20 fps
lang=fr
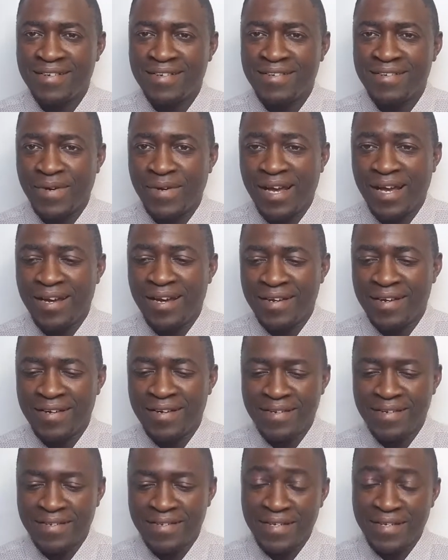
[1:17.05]
Voilà,
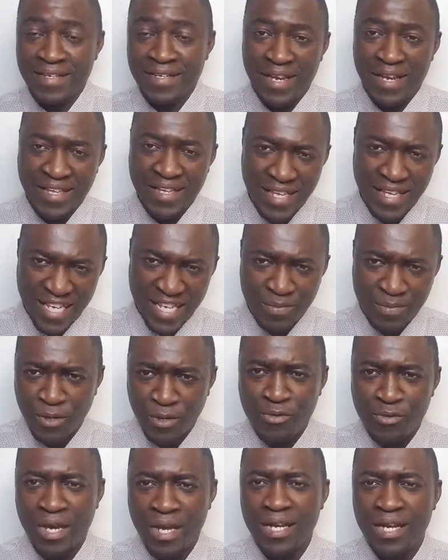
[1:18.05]
il y a la guerre
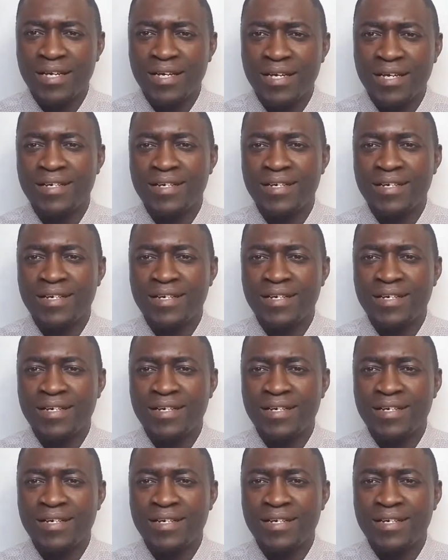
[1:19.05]
spirituelle,